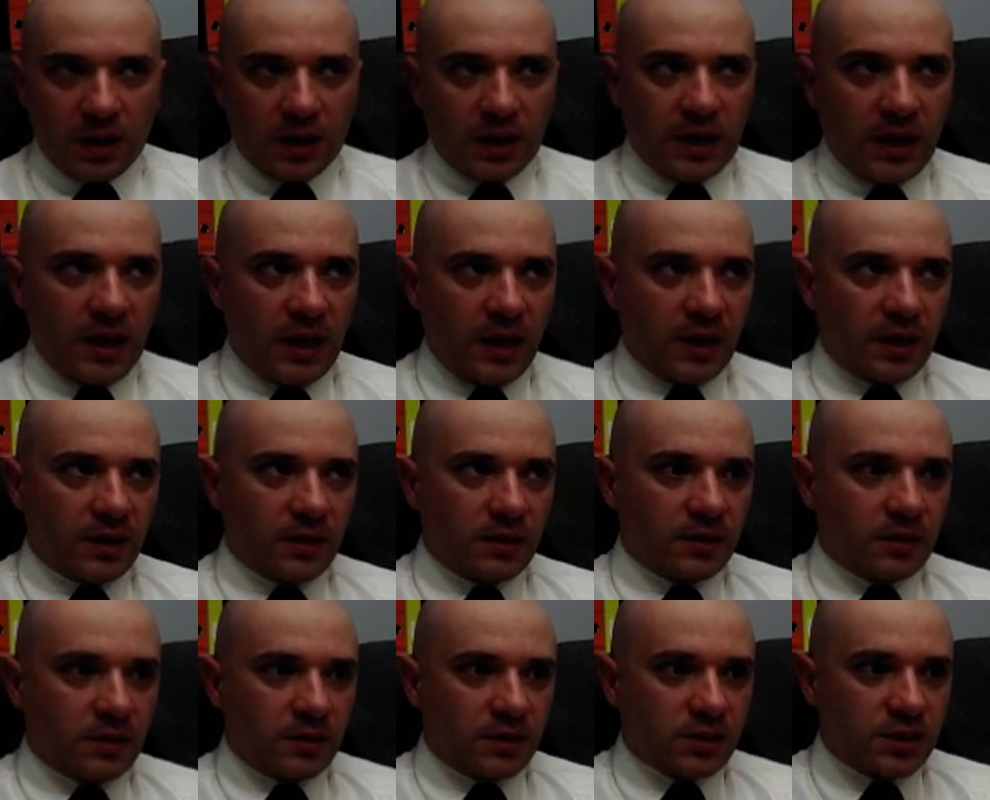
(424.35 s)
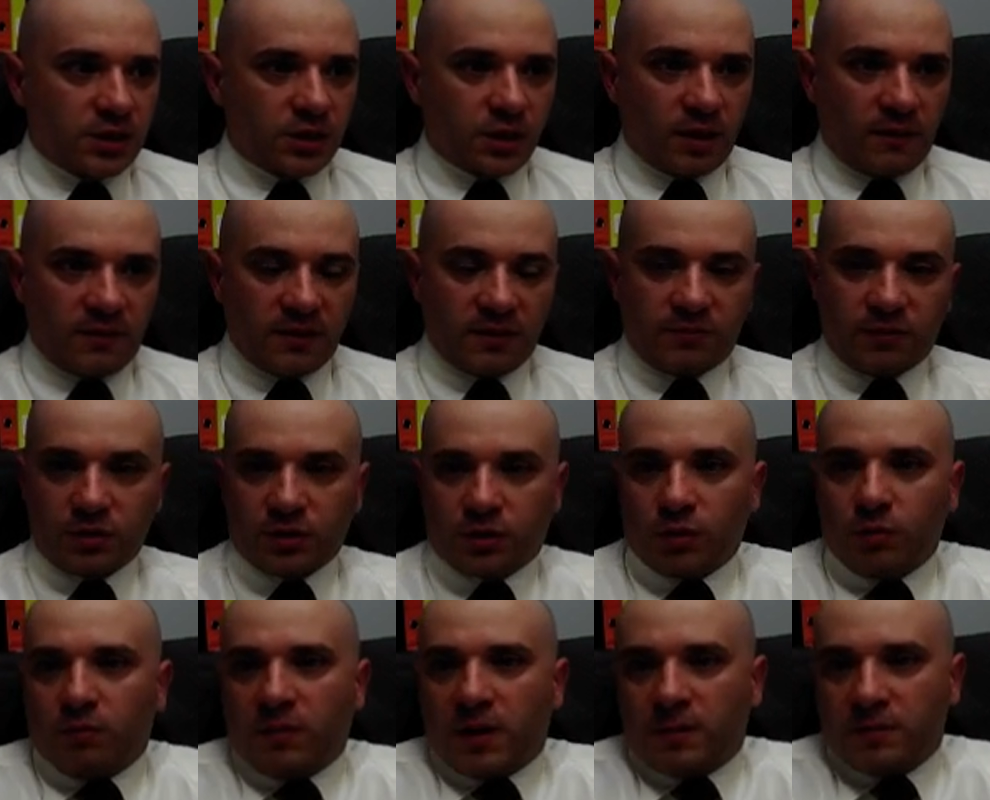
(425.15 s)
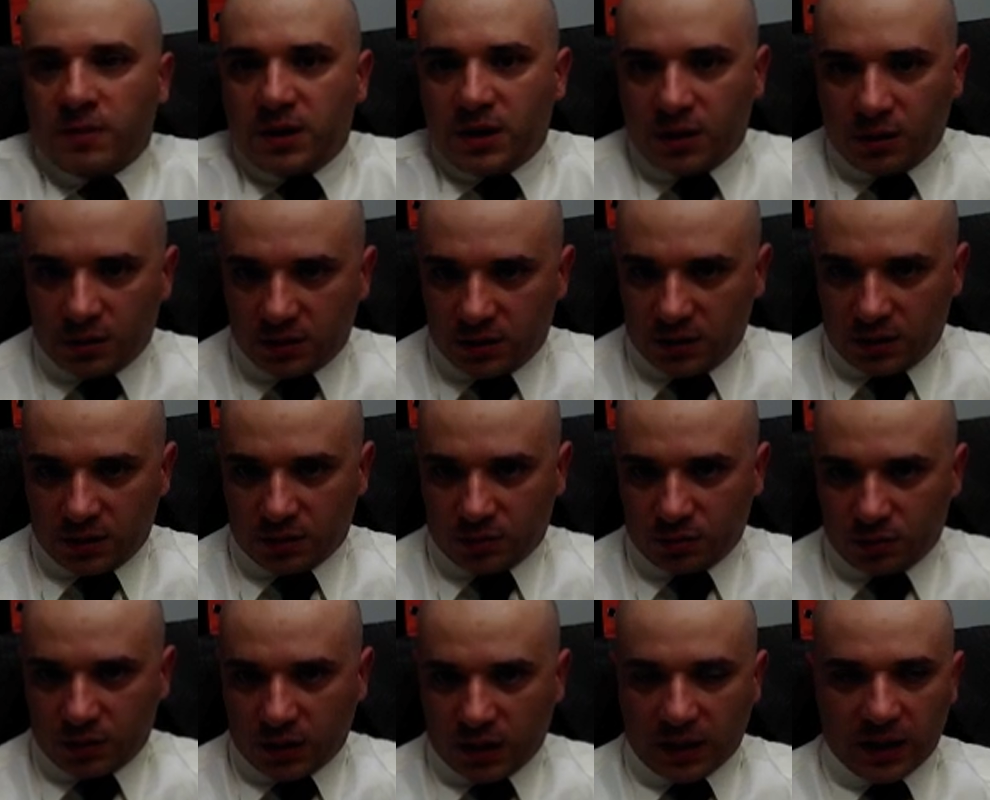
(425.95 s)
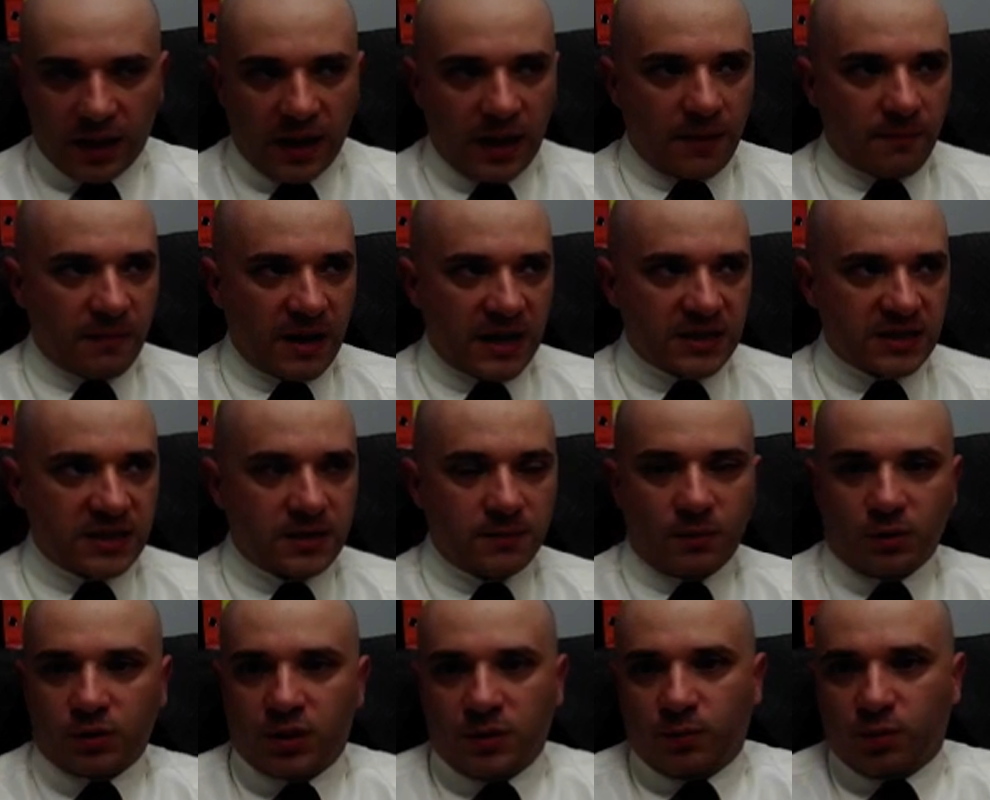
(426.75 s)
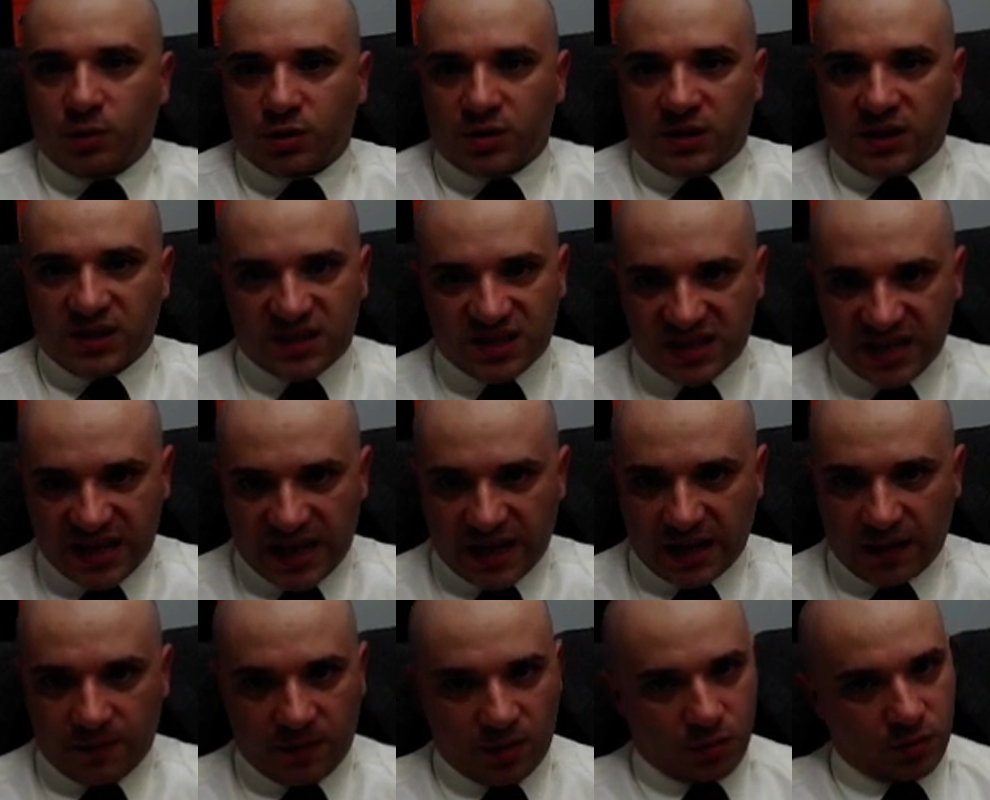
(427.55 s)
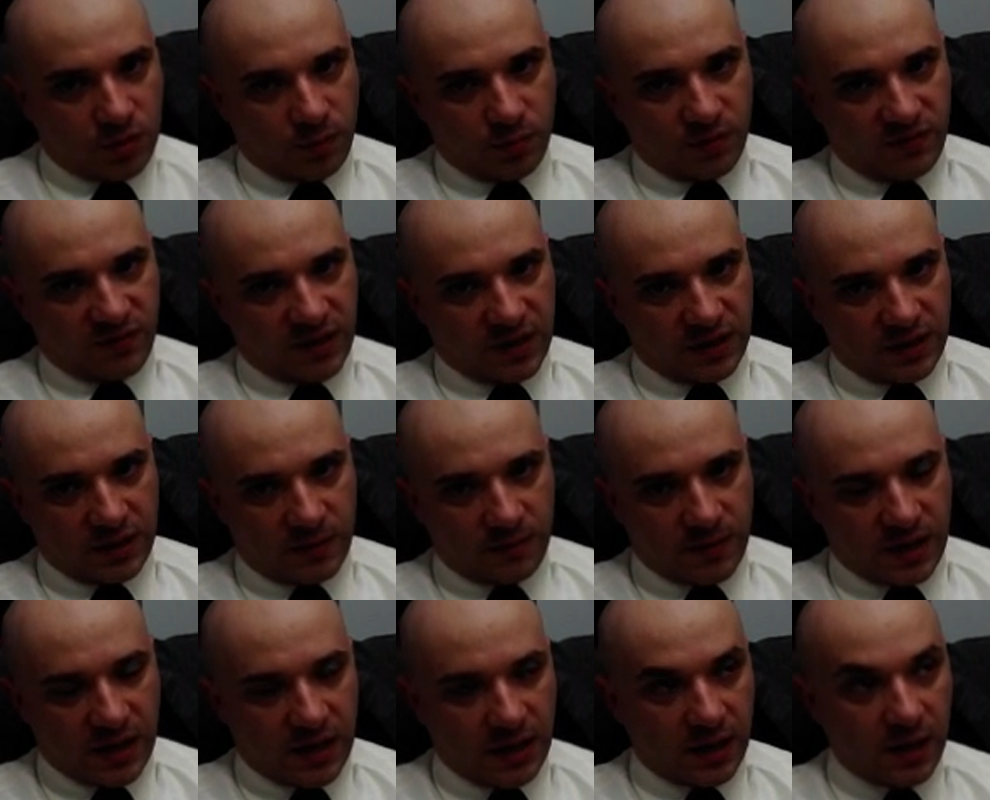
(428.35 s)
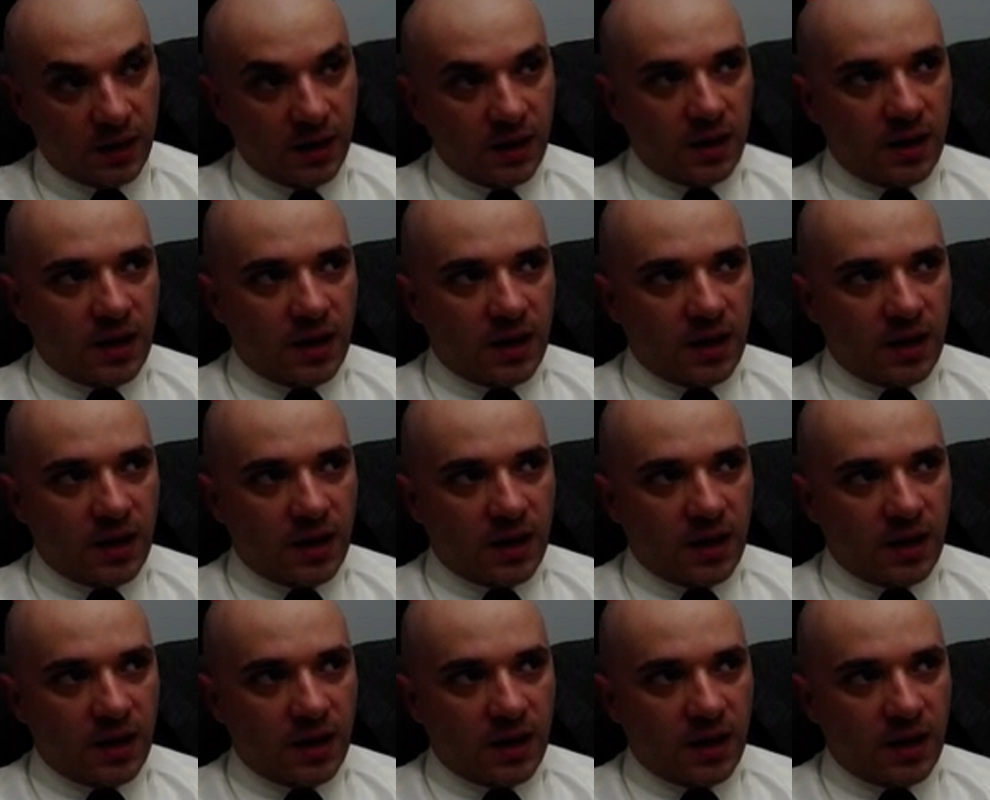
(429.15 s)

che eh, si trova di fronte a un bambino addirittura, che al massimo ti può stressare ma non ti può fare del male